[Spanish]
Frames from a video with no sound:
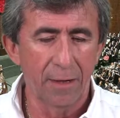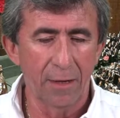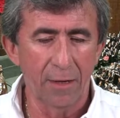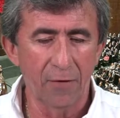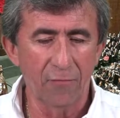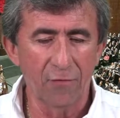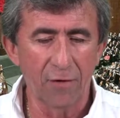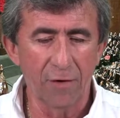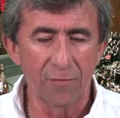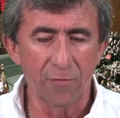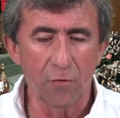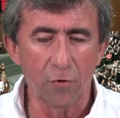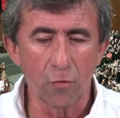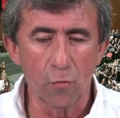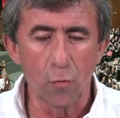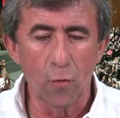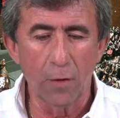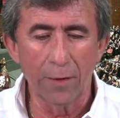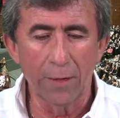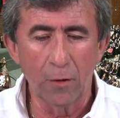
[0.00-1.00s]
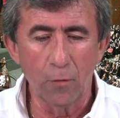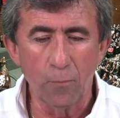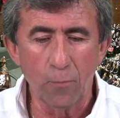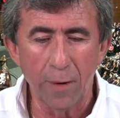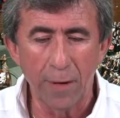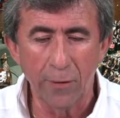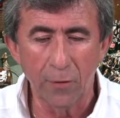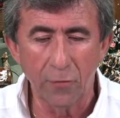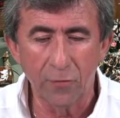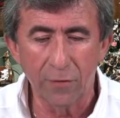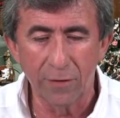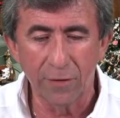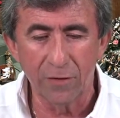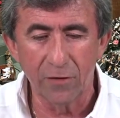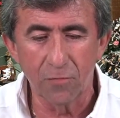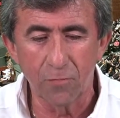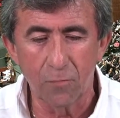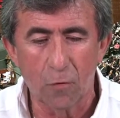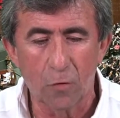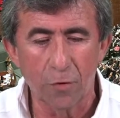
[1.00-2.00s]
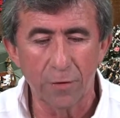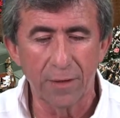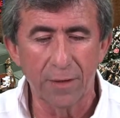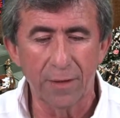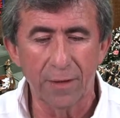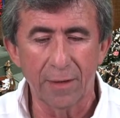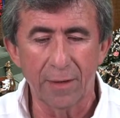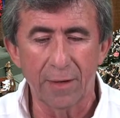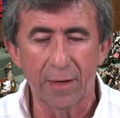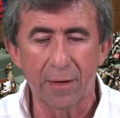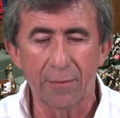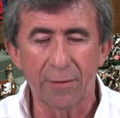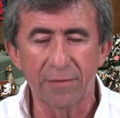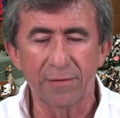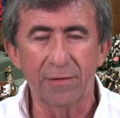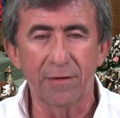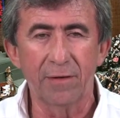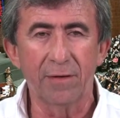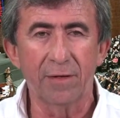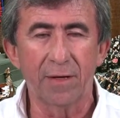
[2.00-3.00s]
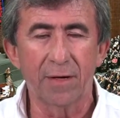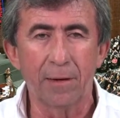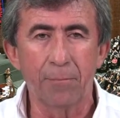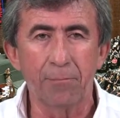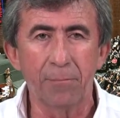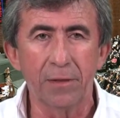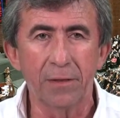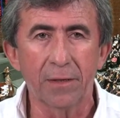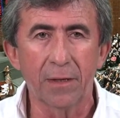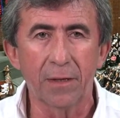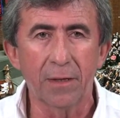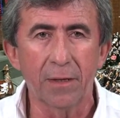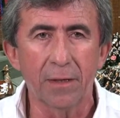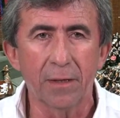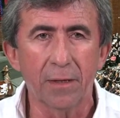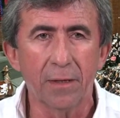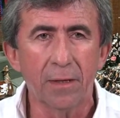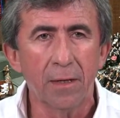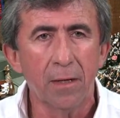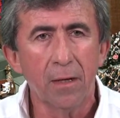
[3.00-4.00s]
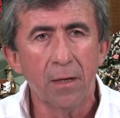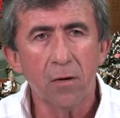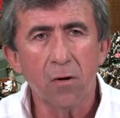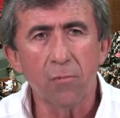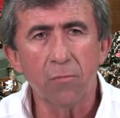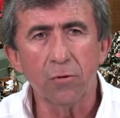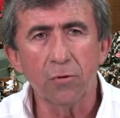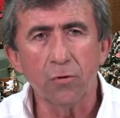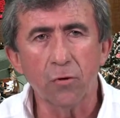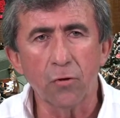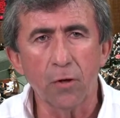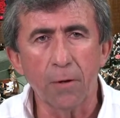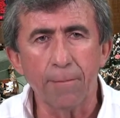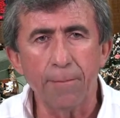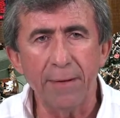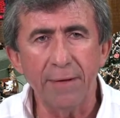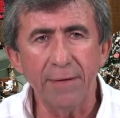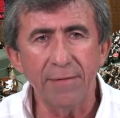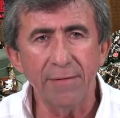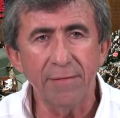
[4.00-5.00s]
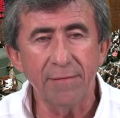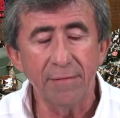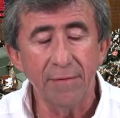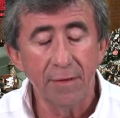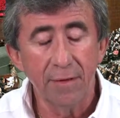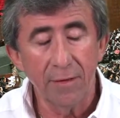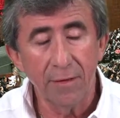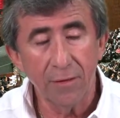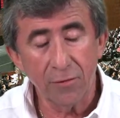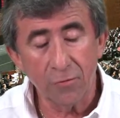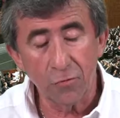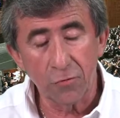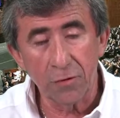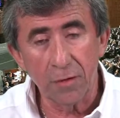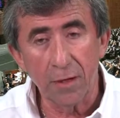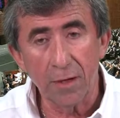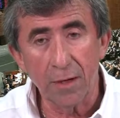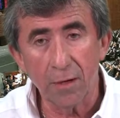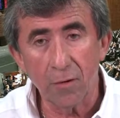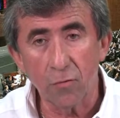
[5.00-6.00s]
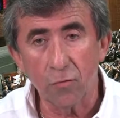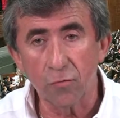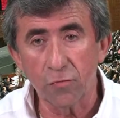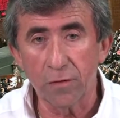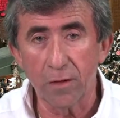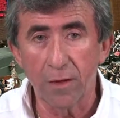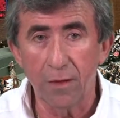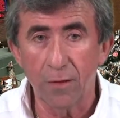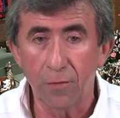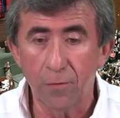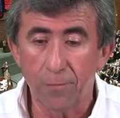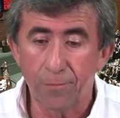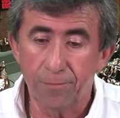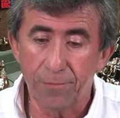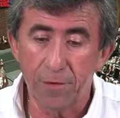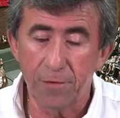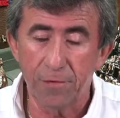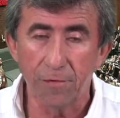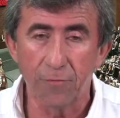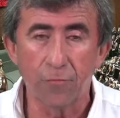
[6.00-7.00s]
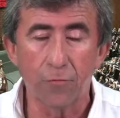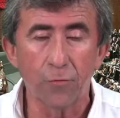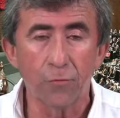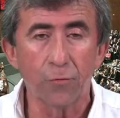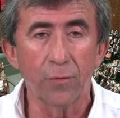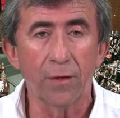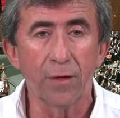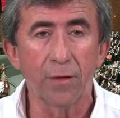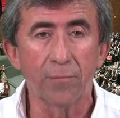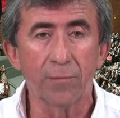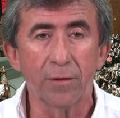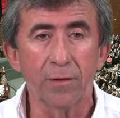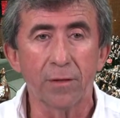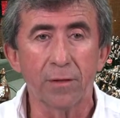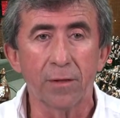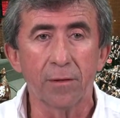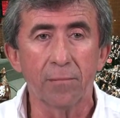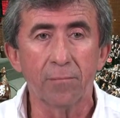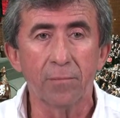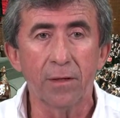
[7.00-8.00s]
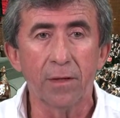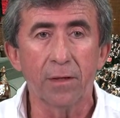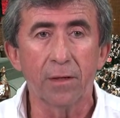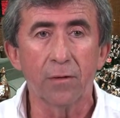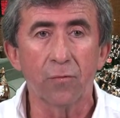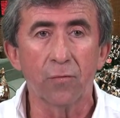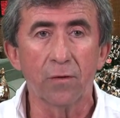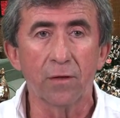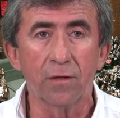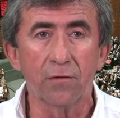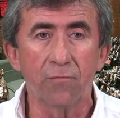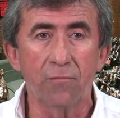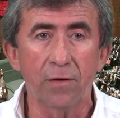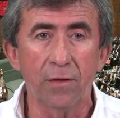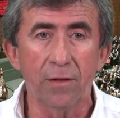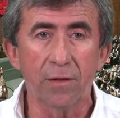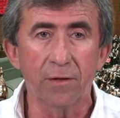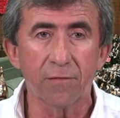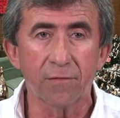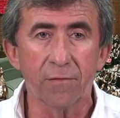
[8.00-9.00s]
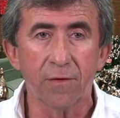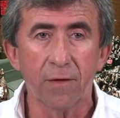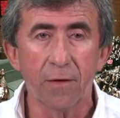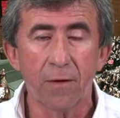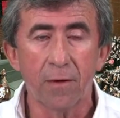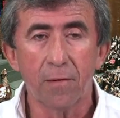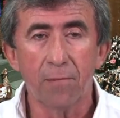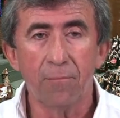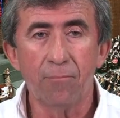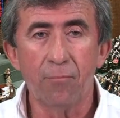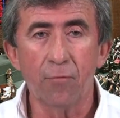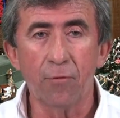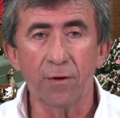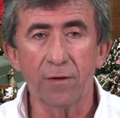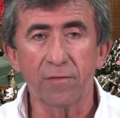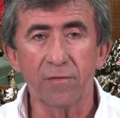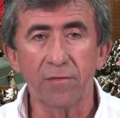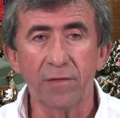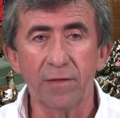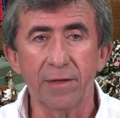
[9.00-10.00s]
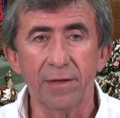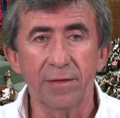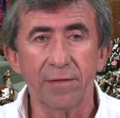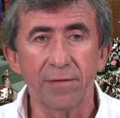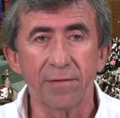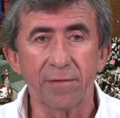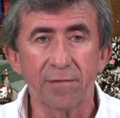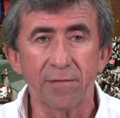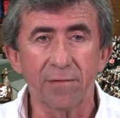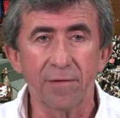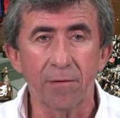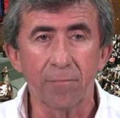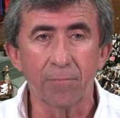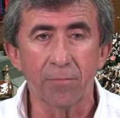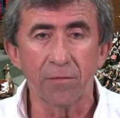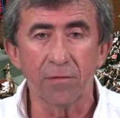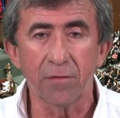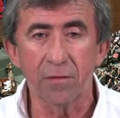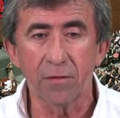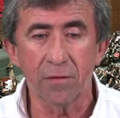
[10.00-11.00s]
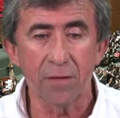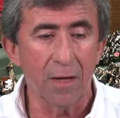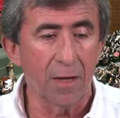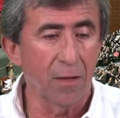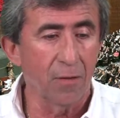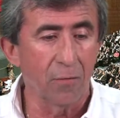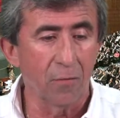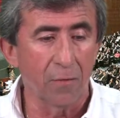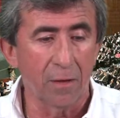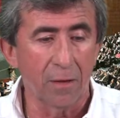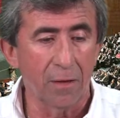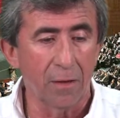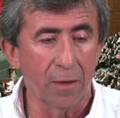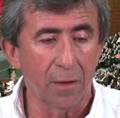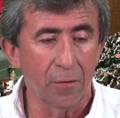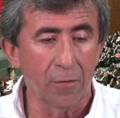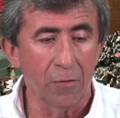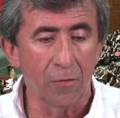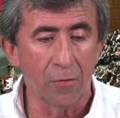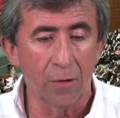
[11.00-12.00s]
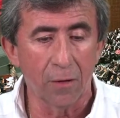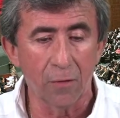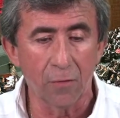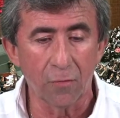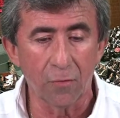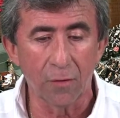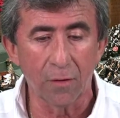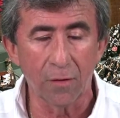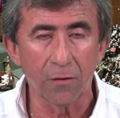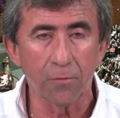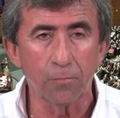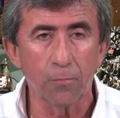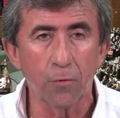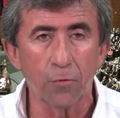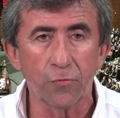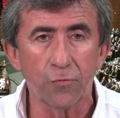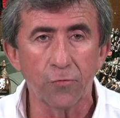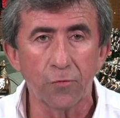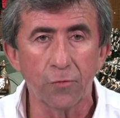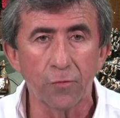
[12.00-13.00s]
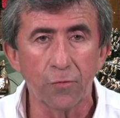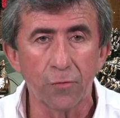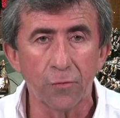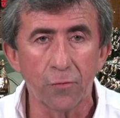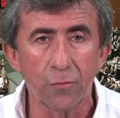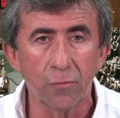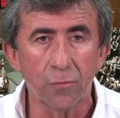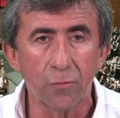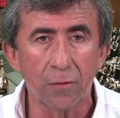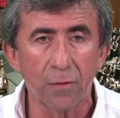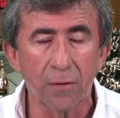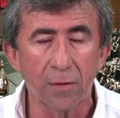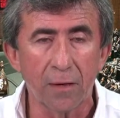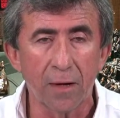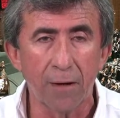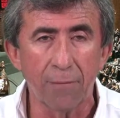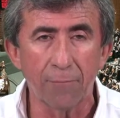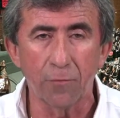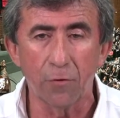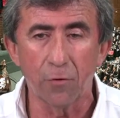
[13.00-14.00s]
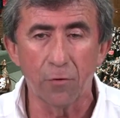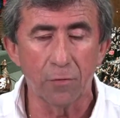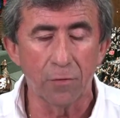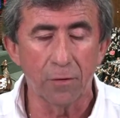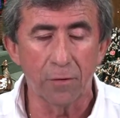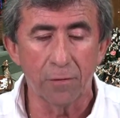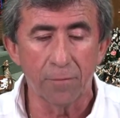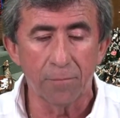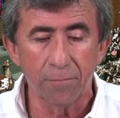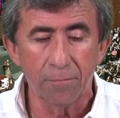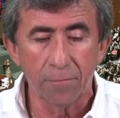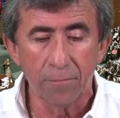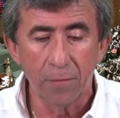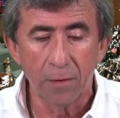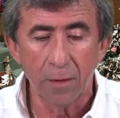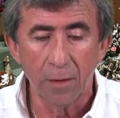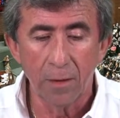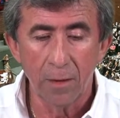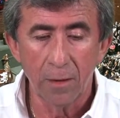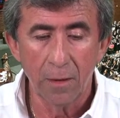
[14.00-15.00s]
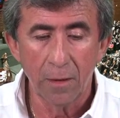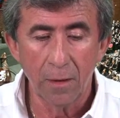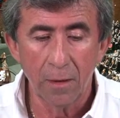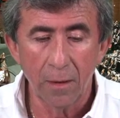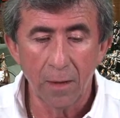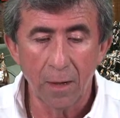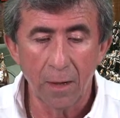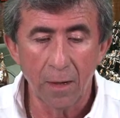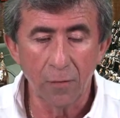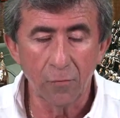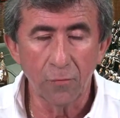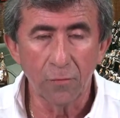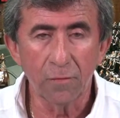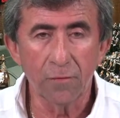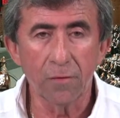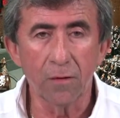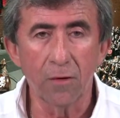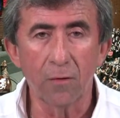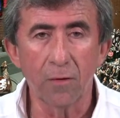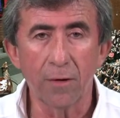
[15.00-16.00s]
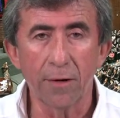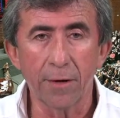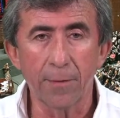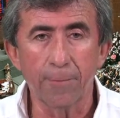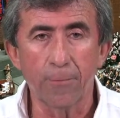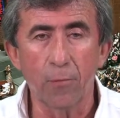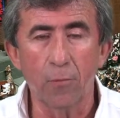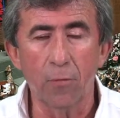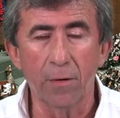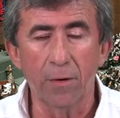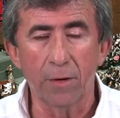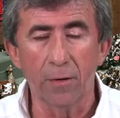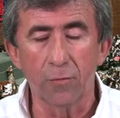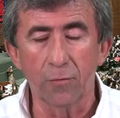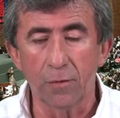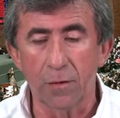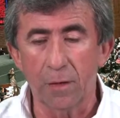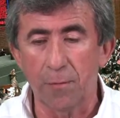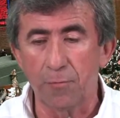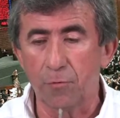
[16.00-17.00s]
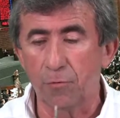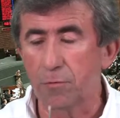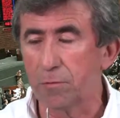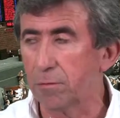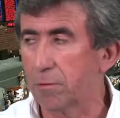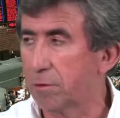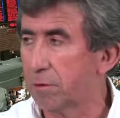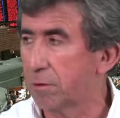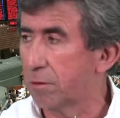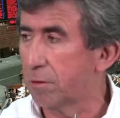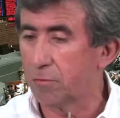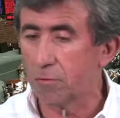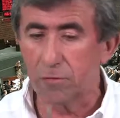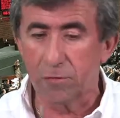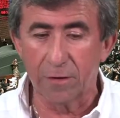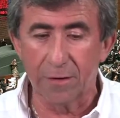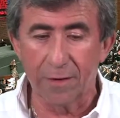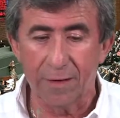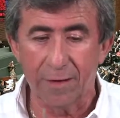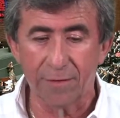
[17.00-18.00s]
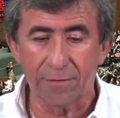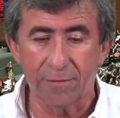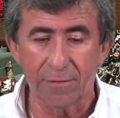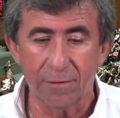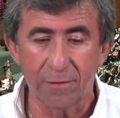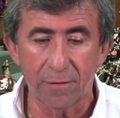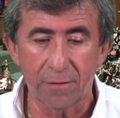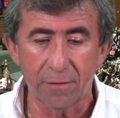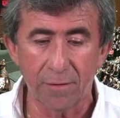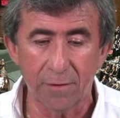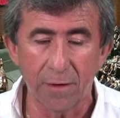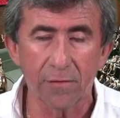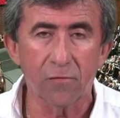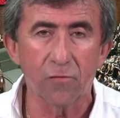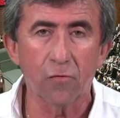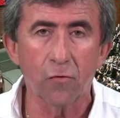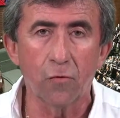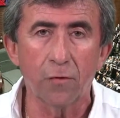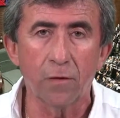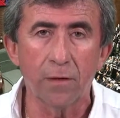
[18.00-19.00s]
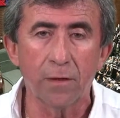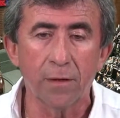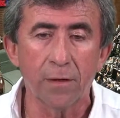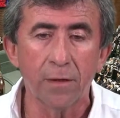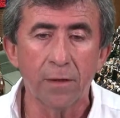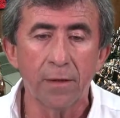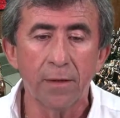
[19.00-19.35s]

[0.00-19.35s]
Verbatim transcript: El fervor guadalupano se desborda en la Basílica Capitalina, como en todo el país. Eso ya ha costado desafortunadamente también algunas vidas por accidentes que se han presentado. Leía yo algo de la explosión de un camión en algún estado de la República, de un camión de esos de gas, de gas Sonic,